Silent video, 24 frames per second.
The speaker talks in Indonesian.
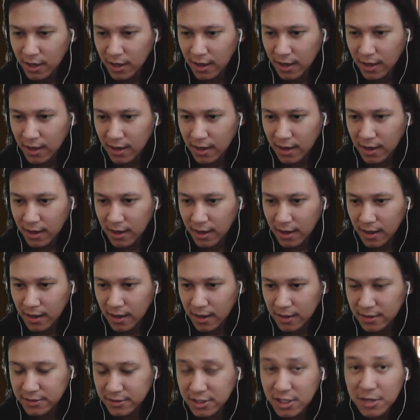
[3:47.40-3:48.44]

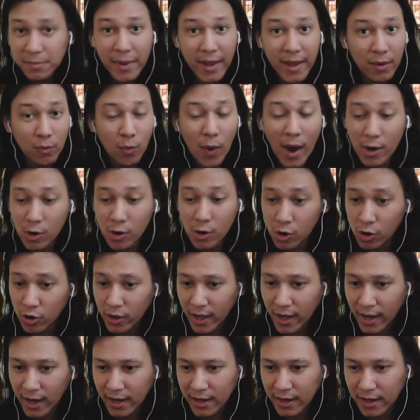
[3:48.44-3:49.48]
Uh, Jinbe Wano
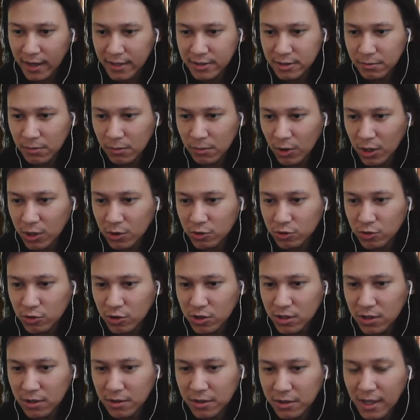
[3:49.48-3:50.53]
ya. Karena Jinbe Wano
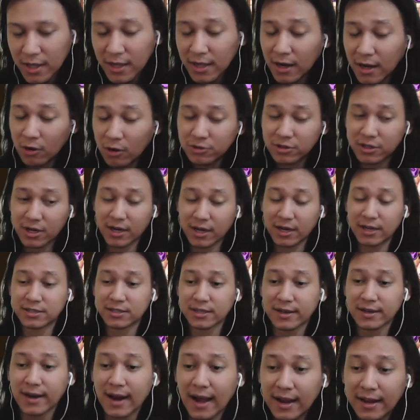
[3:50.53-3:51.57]
tuh dia kalau sering
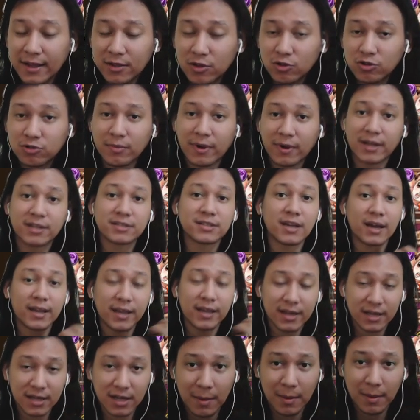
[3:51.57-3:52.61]
diserang itu semakin
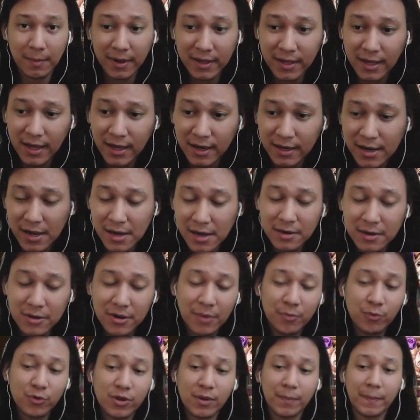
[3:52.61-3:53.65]
sakit damage-nya. Dia
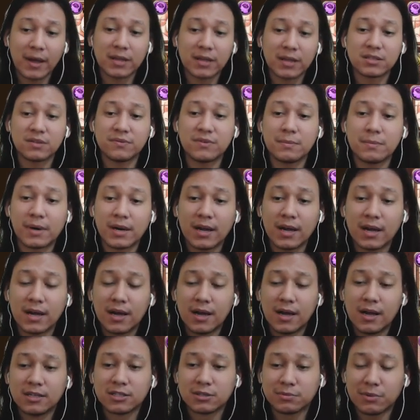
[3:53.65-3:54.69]
dia punya pasif dimana
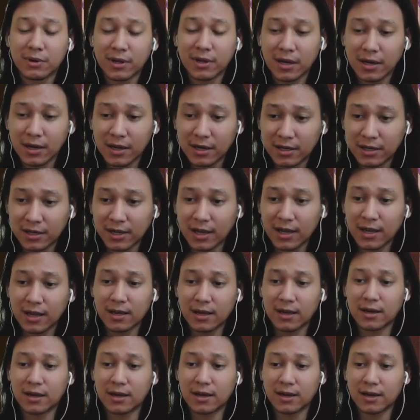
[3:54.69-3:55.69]
semakin gede